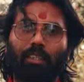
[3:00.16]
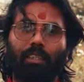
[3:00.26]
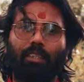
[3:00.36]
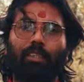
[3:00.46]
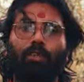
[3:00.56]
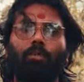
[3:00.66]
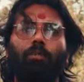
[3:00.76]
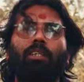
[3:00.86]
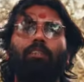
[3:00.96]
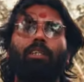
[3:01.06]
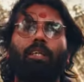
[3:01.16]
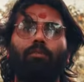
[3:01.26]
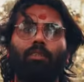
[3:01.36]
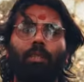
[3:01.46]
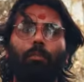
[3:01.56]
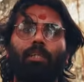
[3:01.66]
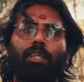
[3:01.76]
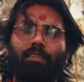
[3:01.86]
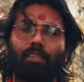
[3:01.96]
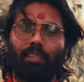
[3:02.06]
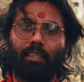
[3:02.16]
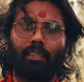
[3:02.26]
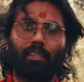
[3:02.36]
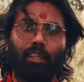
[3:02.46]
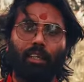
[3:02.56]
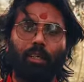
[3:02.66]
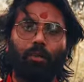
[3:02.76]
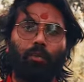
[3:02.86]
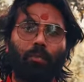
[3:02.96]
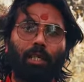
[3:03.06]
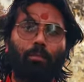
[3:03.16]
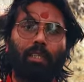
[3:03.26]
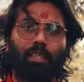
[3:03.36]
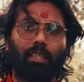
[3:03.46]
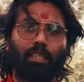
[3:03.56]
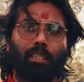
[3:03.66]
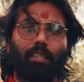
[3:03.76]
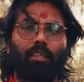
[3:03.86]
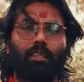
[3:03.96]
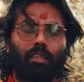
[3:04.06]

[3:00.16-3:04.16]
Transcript: की गई थी जो भी ध्यान विधि प्रदान की गई थी वो मैं अपना निरंतर